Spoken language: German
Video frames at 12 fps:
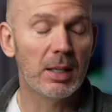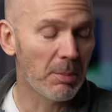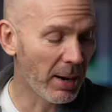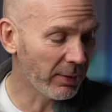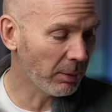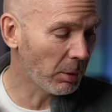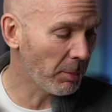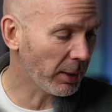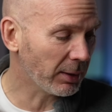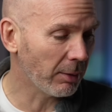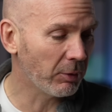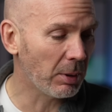gemeinsam
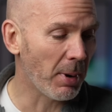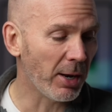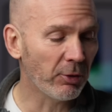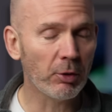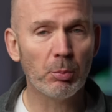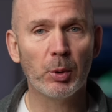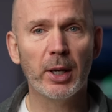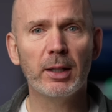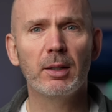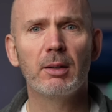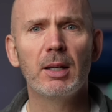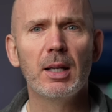gemacht haben wir Gemeinschaftsprojekt,